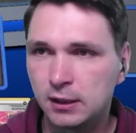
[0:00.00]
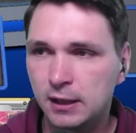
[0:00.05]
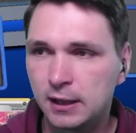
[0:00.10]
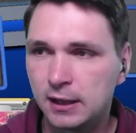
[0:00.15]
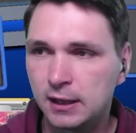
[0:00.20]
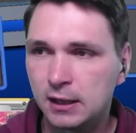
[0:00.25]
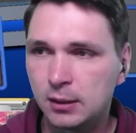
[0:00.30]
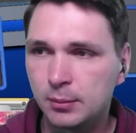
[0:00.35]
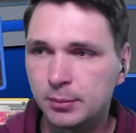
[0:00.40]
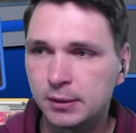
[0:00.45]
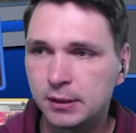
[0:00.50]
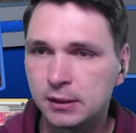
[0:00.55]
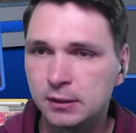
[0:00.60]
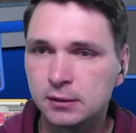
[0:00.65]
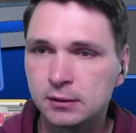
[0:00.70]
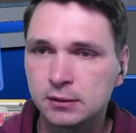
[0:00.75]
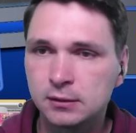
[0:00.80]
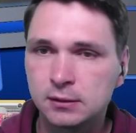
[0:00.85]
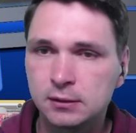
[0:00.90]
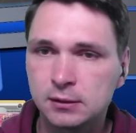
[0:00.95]

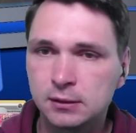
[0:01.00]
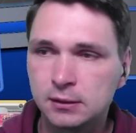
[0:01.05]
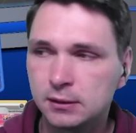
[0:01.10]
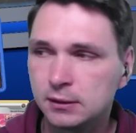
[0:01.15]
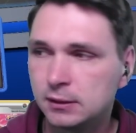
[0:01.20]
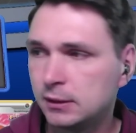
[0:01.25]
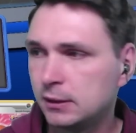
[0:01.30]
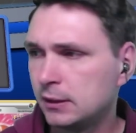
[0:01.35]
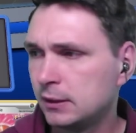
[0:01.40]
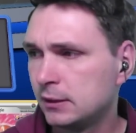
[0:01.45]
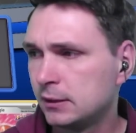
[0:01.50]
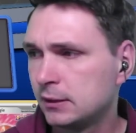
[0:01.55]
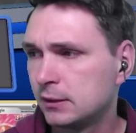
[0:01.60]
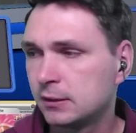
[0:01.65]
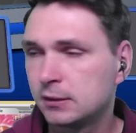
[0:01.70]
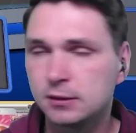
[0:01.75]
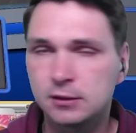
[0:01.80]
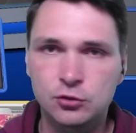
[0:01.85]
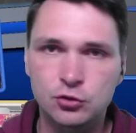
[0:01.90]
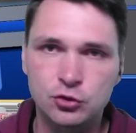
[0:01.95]
Aber
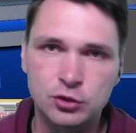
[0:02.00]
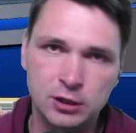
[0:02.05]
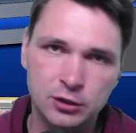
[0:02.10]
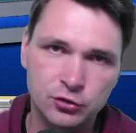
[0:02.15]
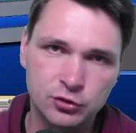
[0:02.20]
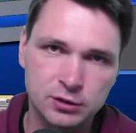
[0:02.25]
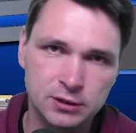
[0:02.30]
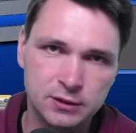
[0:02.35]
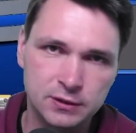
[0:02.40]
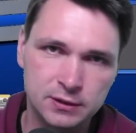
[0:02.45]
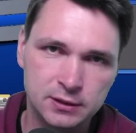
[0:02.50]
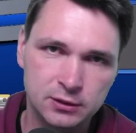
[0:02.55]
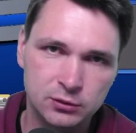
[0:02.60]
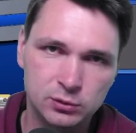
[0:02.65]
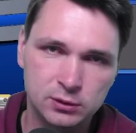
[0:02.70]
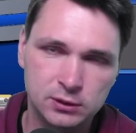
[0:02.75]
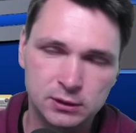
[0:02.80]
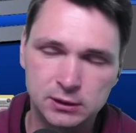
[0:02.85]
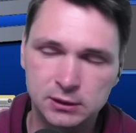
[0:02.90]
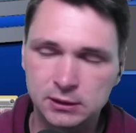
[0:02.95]
ich judge diese
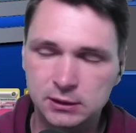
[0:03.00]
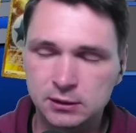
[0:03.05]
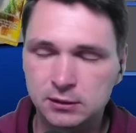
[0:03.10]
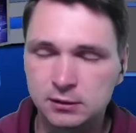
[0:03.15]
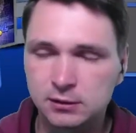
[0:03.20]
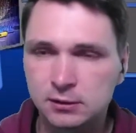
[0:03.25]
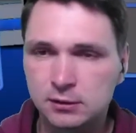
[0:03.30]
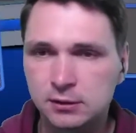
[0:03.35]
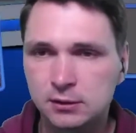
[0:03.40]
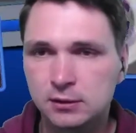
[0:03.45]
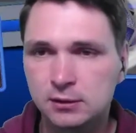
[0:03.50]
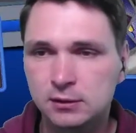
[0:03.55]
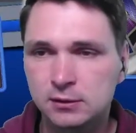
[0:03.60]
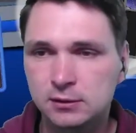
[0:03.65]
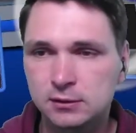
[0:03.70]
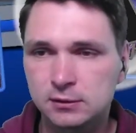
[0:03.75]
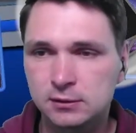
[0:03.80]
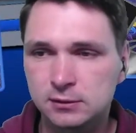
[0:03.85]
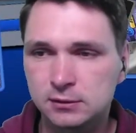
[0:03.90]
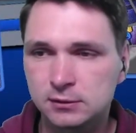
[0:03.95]
natürlich nicht.
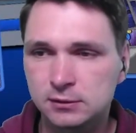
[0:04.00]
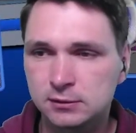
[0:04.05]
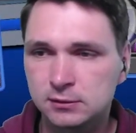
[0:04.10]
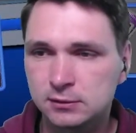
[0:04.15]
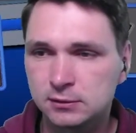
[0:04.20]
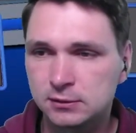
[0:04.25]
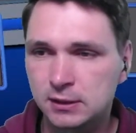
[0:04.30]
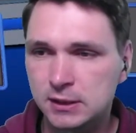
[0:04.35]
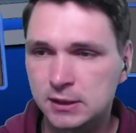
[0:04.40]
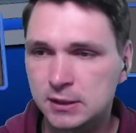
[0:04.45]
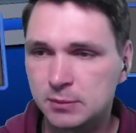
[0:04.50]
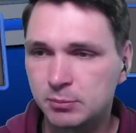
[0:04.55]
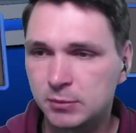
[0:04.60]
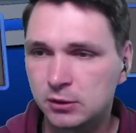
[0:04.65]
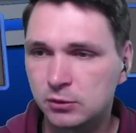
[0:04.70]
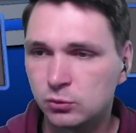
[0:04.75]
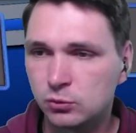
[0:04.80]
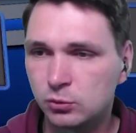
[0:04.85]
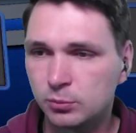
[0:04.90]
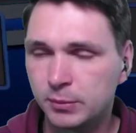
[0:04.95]
Ne? Das
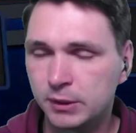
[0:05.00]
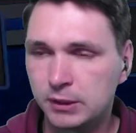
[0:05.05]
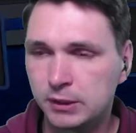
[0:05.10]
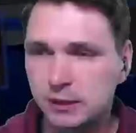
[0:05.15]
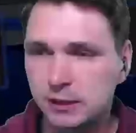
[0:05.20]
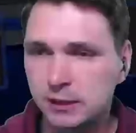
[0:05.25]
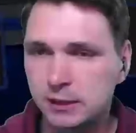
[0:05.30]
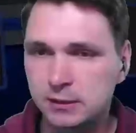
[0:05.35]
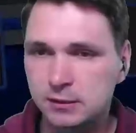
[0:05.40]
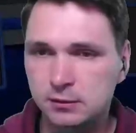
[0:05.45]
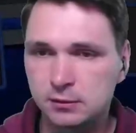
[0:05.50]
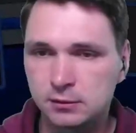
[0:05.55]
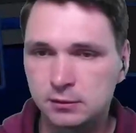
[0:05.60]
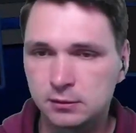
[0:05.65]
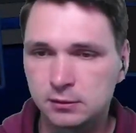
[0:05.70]
macht nur meine Karte.